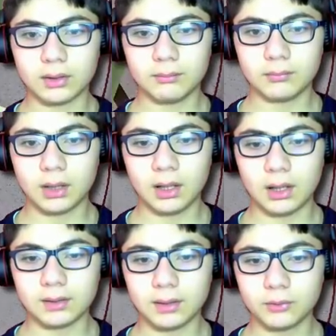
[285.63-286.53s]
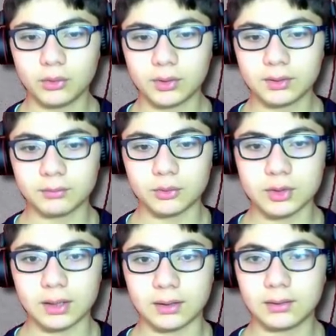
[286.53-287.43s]
adam. Aa adam doğradım.
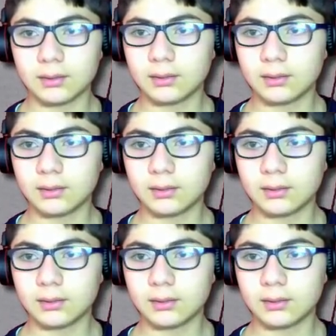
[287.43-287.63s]
Güzel.